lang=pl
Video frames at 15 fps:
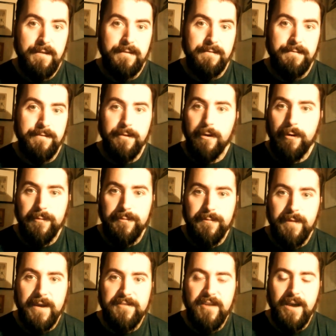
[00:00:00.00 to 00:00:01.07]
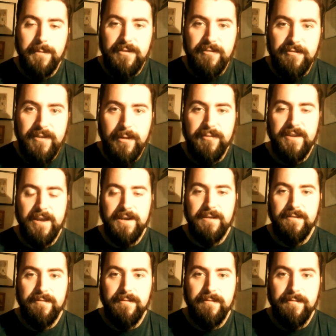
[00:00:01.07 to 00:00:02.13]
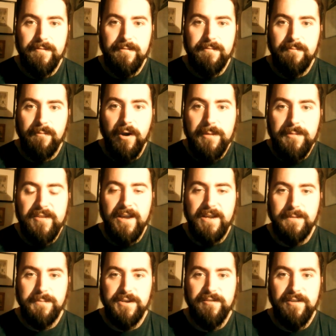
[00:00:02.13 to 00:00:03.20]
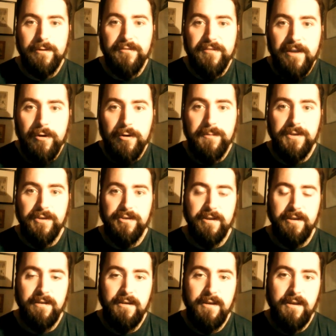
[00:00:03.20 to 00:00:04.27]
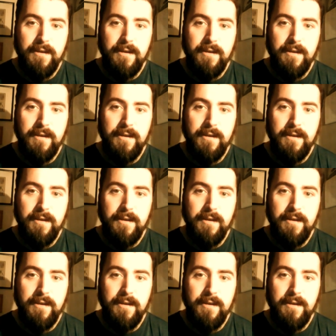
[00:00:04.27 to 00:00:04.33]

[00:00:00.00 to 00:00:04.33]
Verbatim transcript: no, egzamin został zdany moim zdaniem przez niego znakomicie,